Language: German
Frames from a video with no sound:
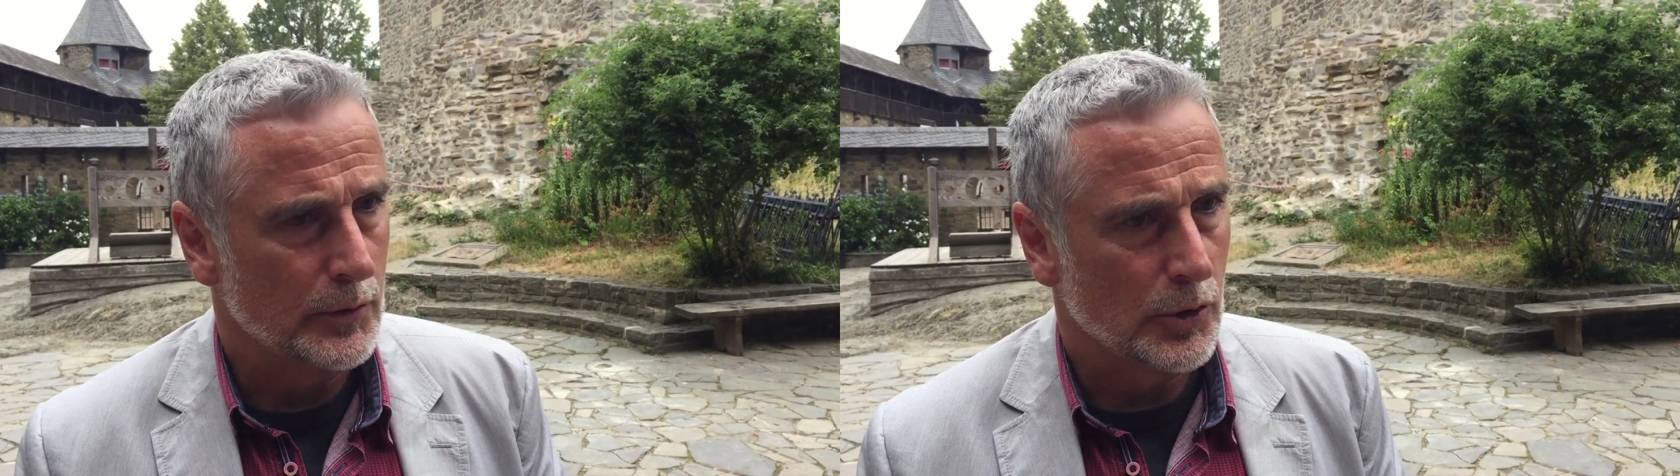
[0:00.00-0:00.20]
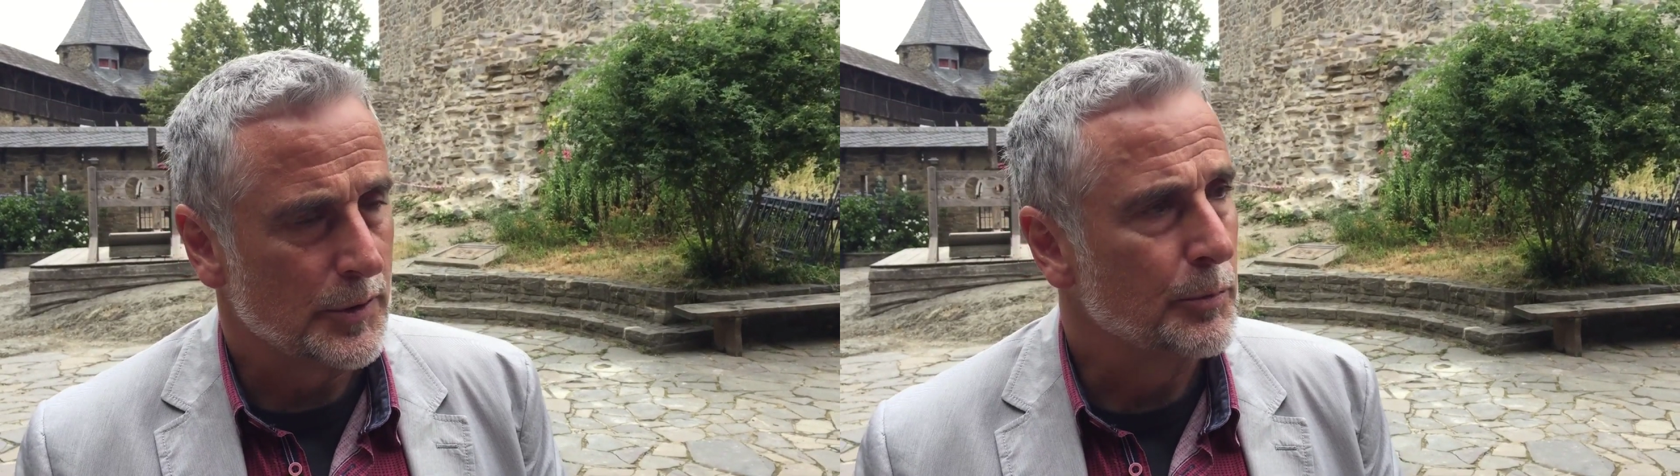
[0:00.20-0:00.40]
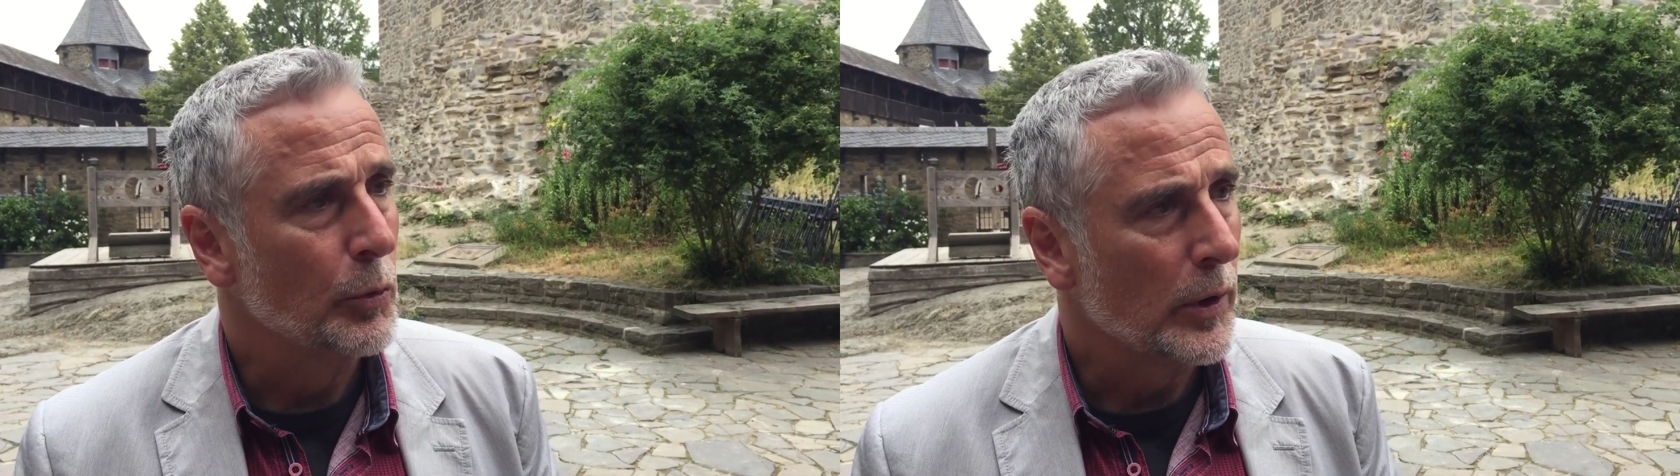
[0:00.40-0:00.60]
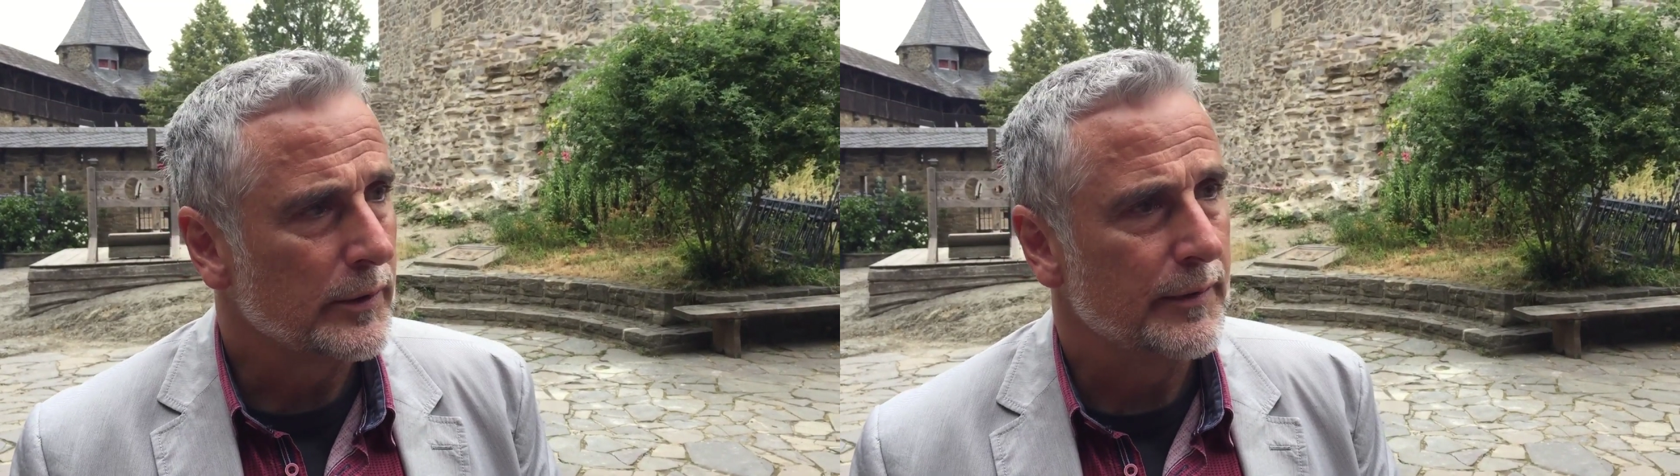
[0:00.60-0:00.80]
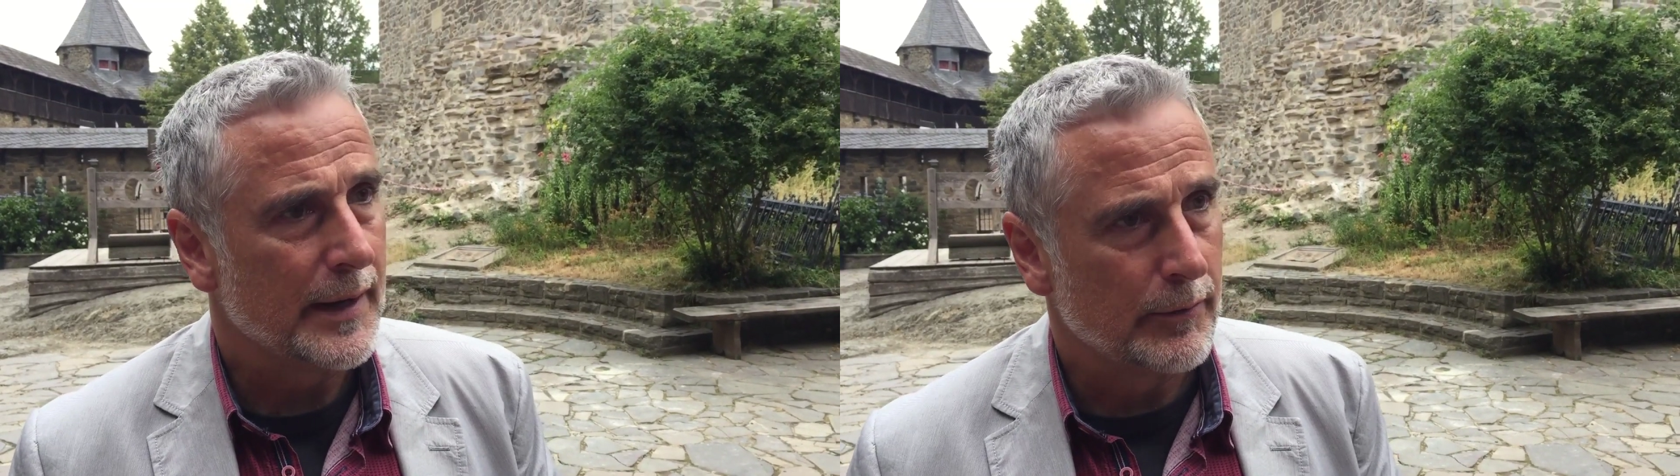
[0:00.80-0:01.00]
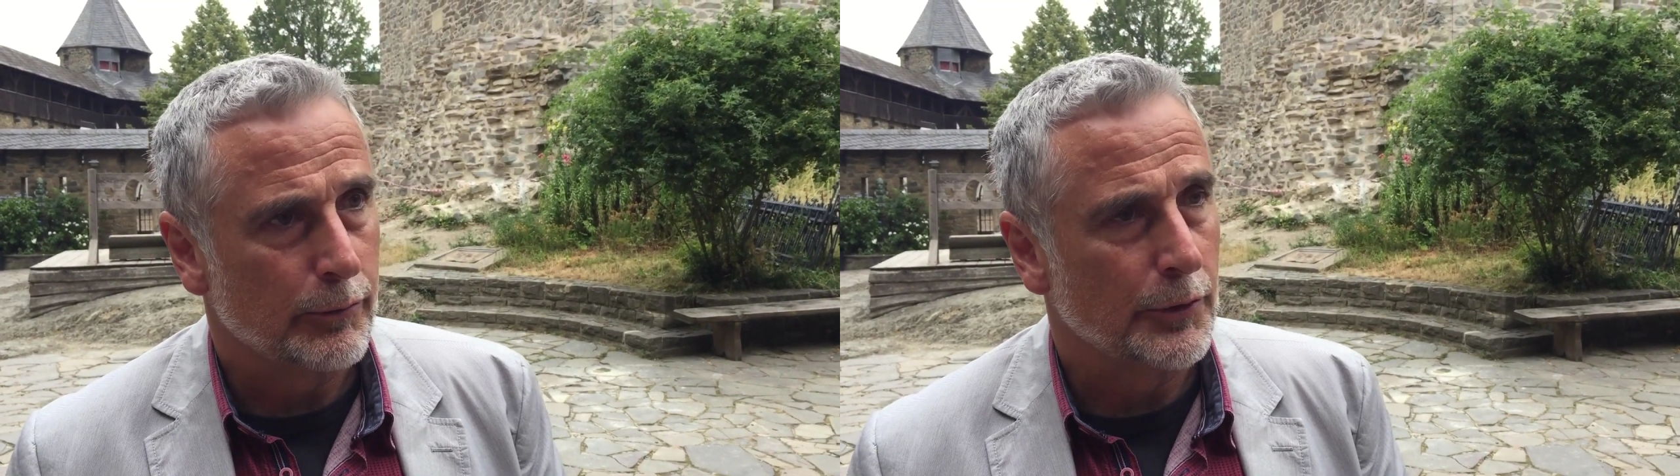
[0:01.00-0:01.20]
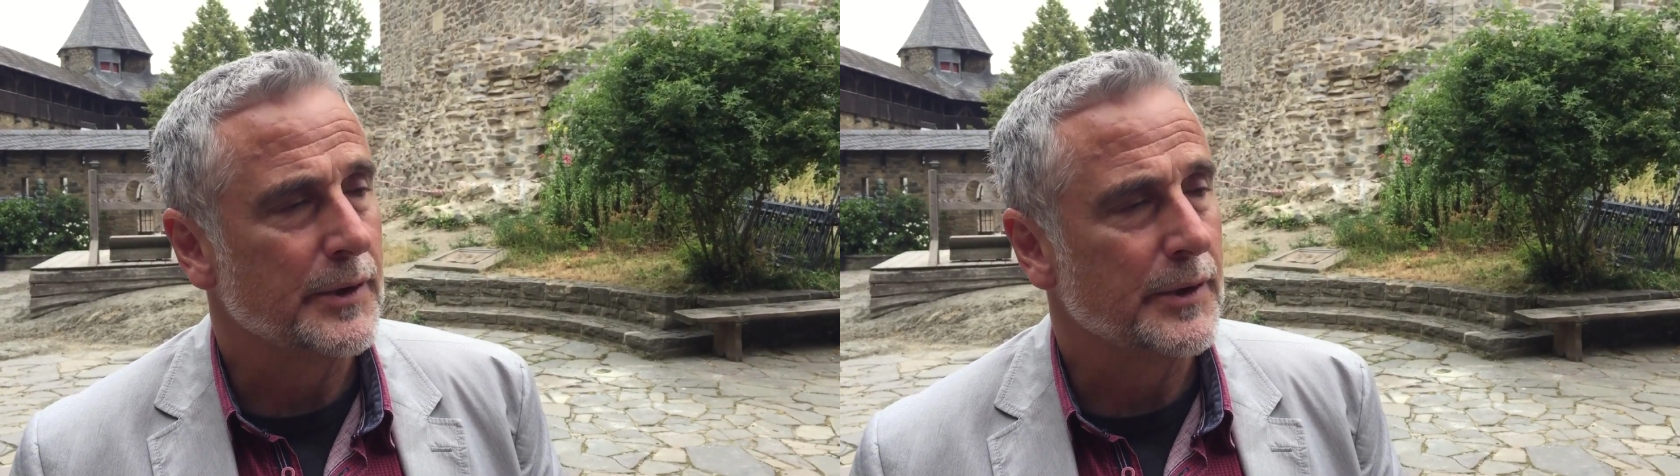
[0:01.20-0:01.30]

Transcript: Schlossburg werden von